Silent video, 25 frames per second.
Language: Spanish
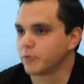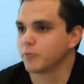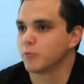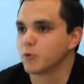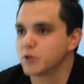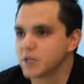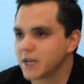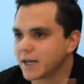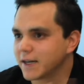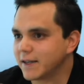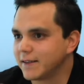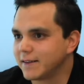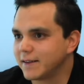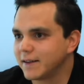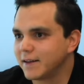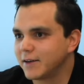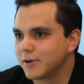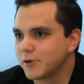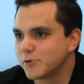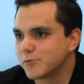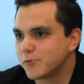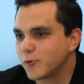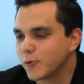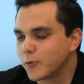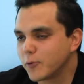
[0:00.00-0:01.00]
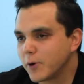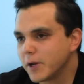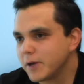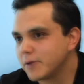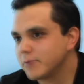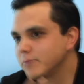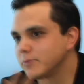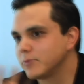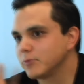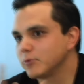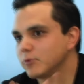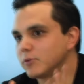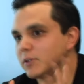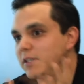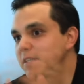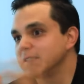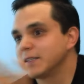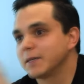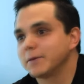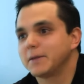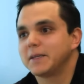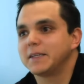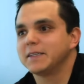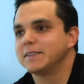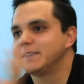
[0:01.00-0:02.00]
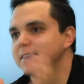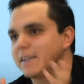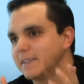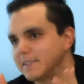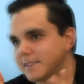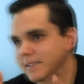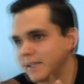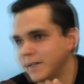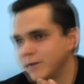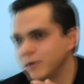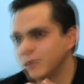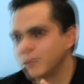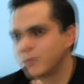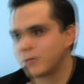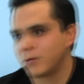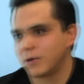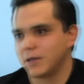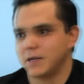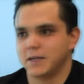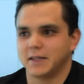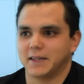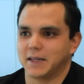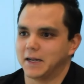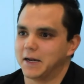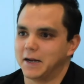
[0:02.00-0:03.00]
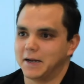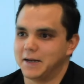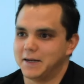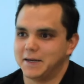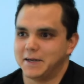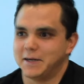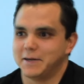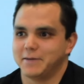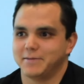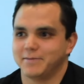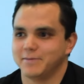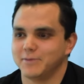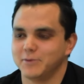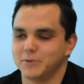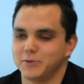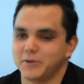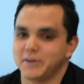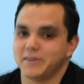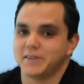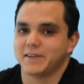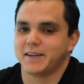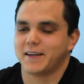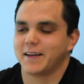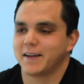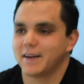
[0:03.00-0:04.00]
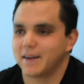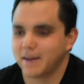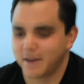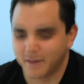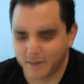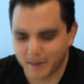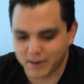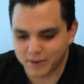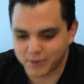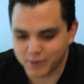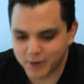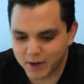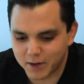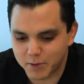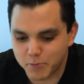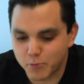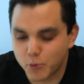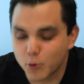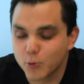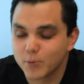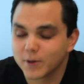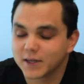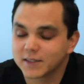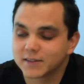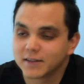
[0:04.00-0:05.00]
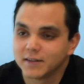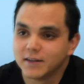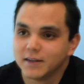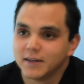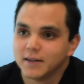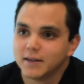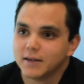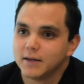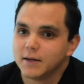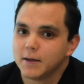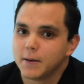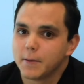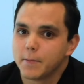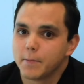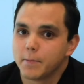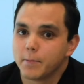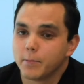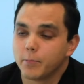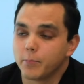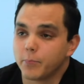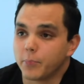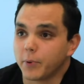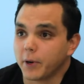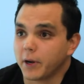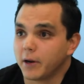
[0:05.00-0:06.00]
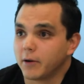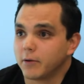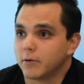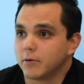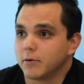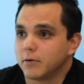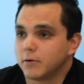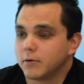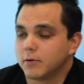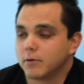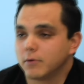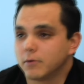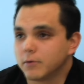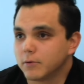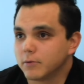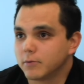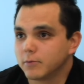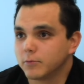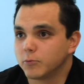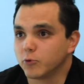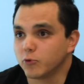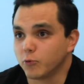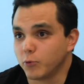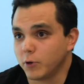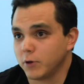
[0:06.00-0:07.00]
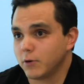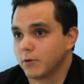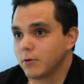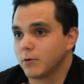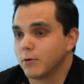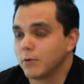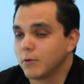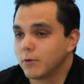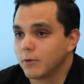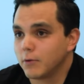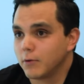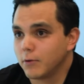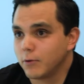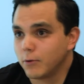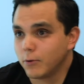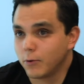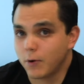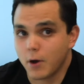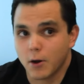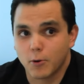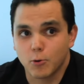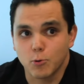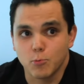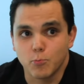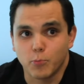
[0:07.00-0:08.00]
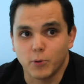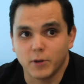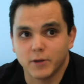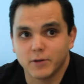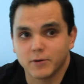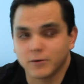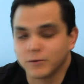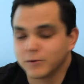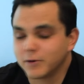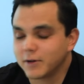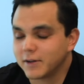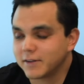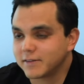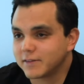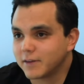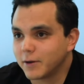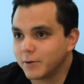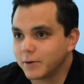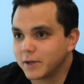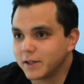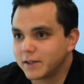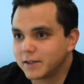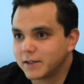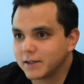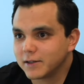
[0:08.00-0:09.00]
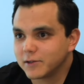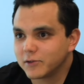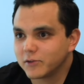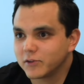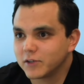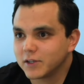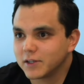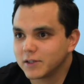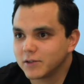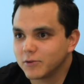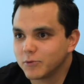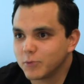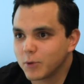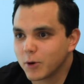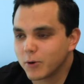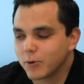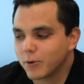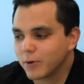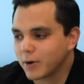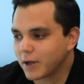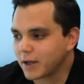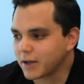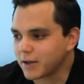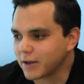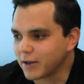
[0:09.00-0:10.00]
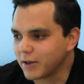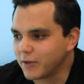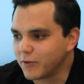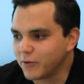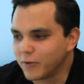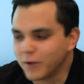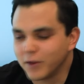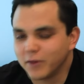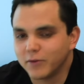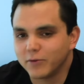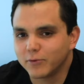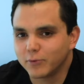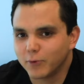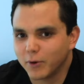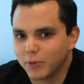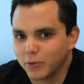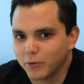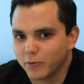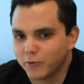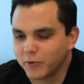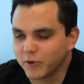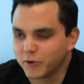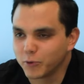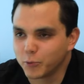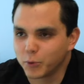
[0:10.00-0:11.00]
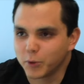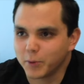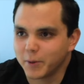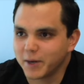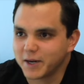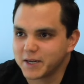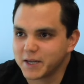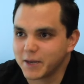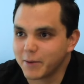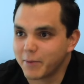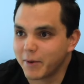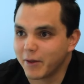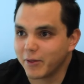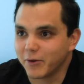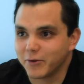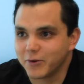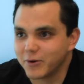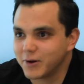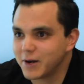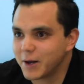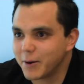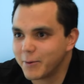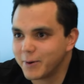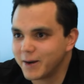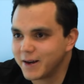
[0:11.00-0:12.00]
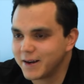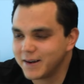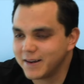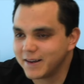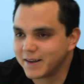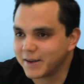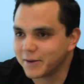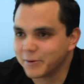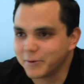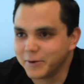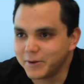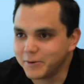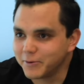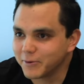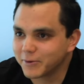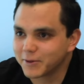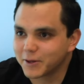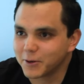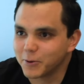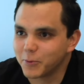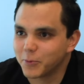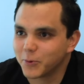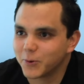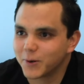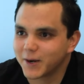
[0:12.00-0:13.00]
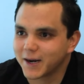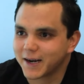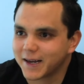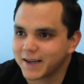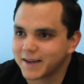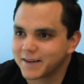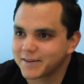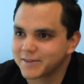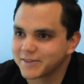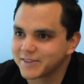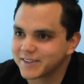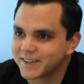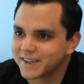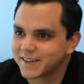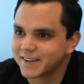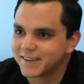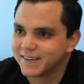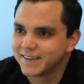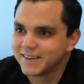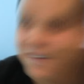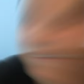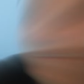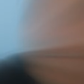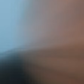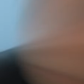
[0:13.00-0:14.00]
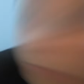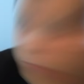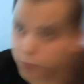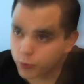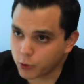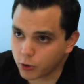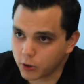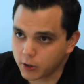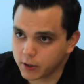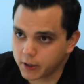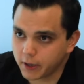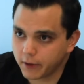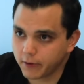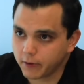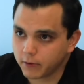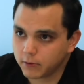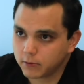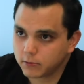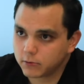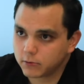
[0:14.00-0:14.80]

pues mucha gente era como, bueno, pues, quién sabe quién sea este, ¿no? Porque literal ni siquiera era titular en Pumas pero pues bueno, lo, ha cumplido, ¿no? Hasta ahorita, o sea, yo me acuerdo que cuando fue su primer llamado yo le hablé y le dije, güey, no te lo puedo creer, o sea... Se rompió el dedo,